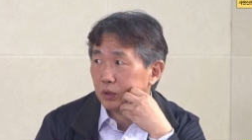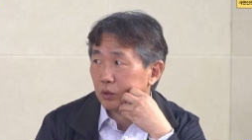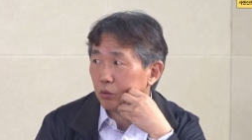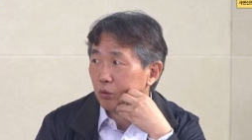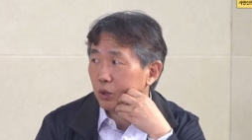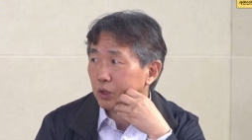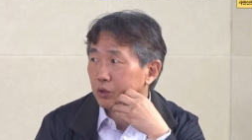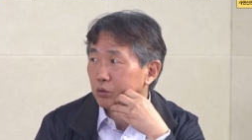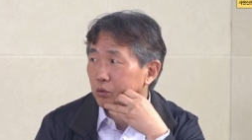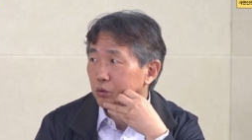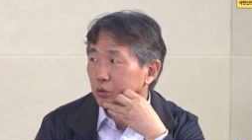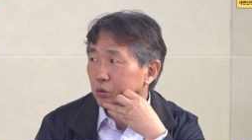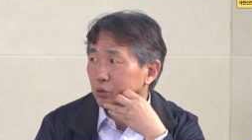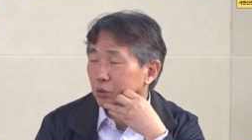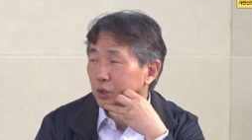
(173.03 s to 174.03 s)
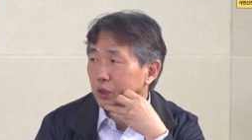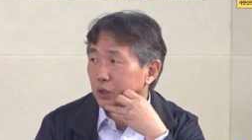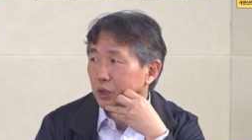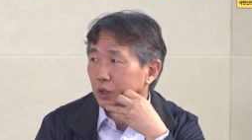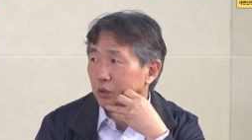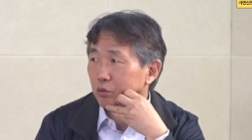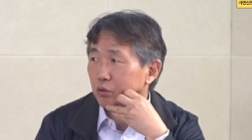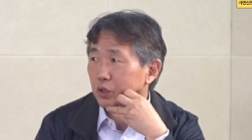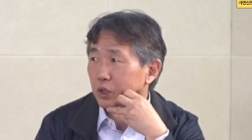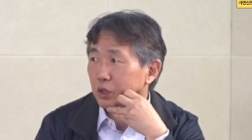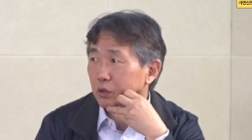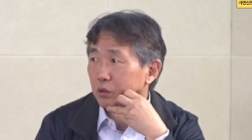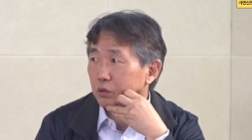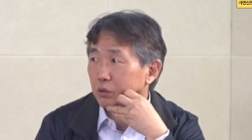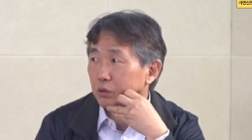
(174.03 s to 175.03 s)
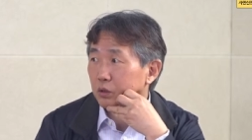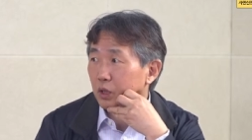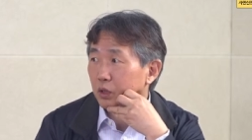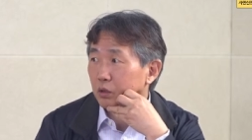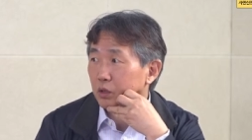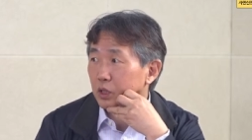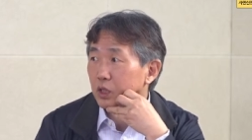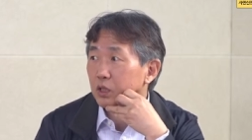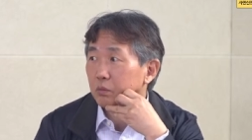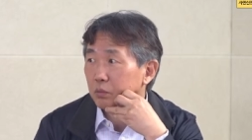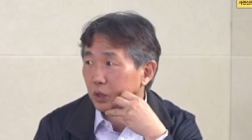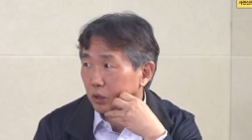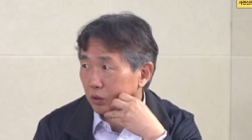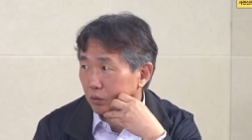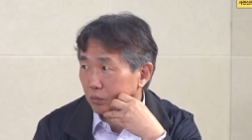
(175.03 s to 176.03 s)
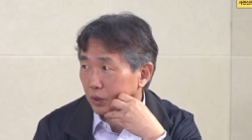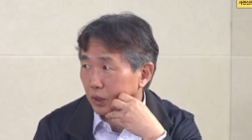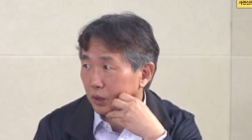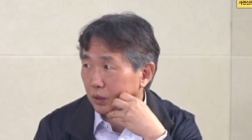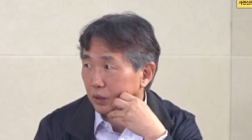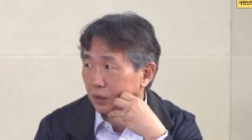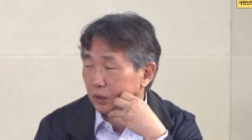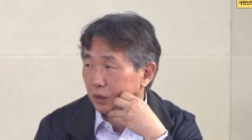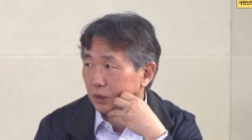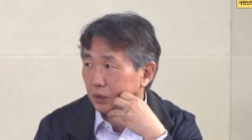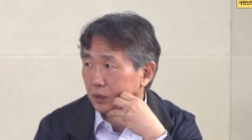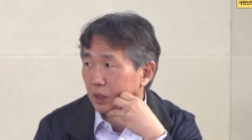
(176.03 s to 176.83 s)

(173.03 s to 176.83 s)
근데 공안 정국을 조성할 때 유리한 것은 당연히 이념 대결입니다. 음.